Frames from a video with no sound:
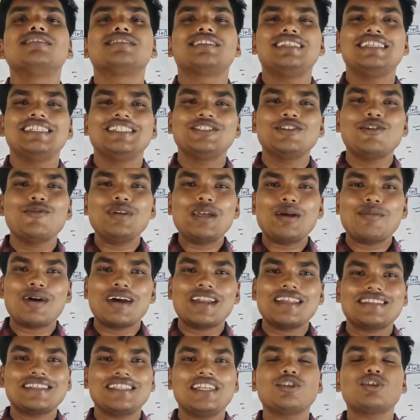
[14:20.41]
चलिए जो भी
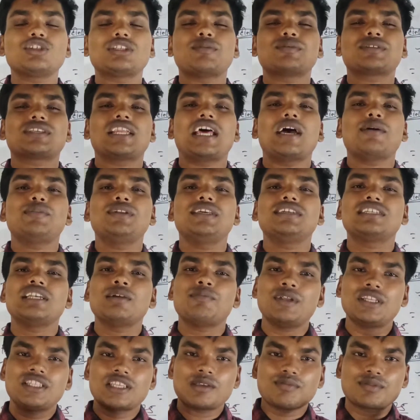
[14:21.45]
हमारे चैनल को सब्सक्राइब नहीं
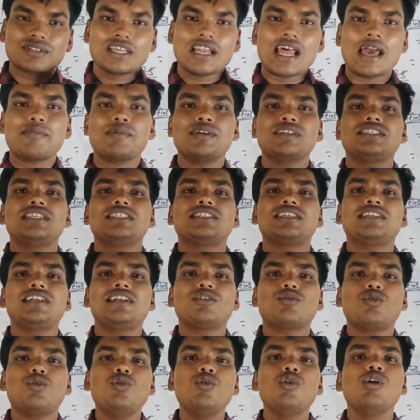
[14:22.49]
किया पहले सब्सक्राइब कीजिए
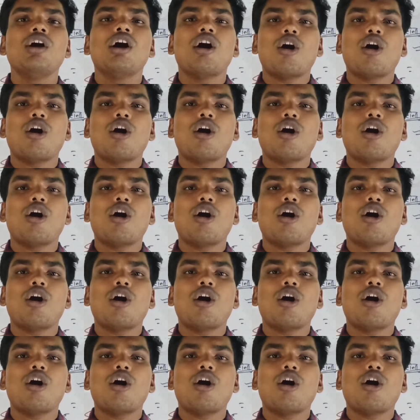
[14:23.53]
चैनल को